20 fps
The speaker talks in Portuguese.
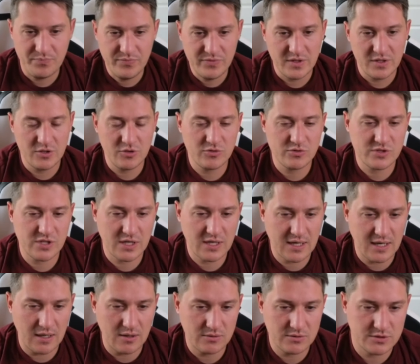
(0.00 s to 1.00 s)
User
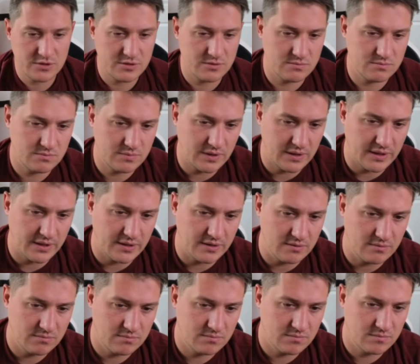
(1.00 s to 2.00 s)
Count. Pera aí.
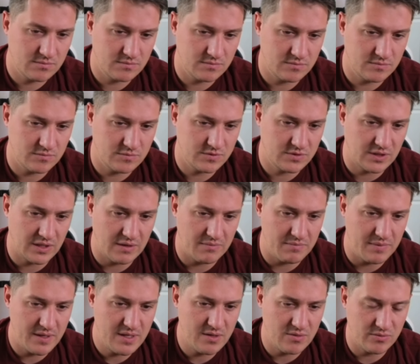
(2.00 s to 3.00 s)
Tá
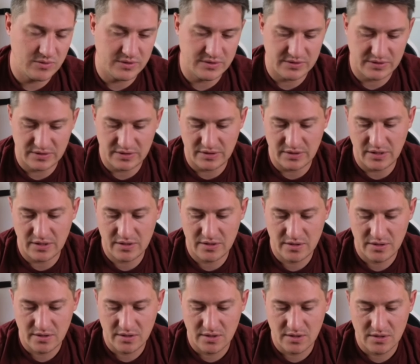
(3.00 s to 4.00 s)
bem ruim isso aqui, né?
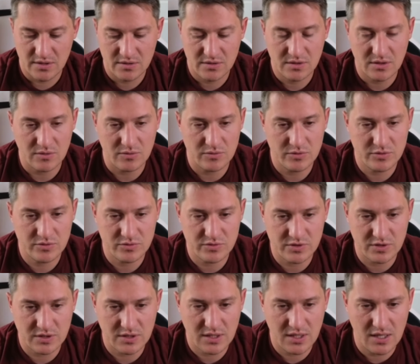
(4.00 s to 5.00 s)
Então,
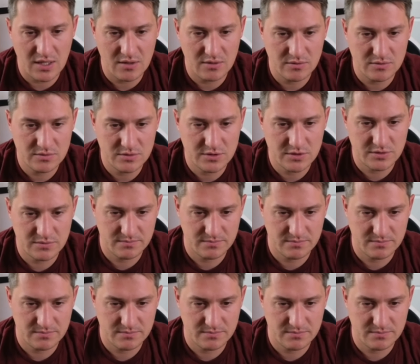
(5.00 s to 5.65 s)
User Count.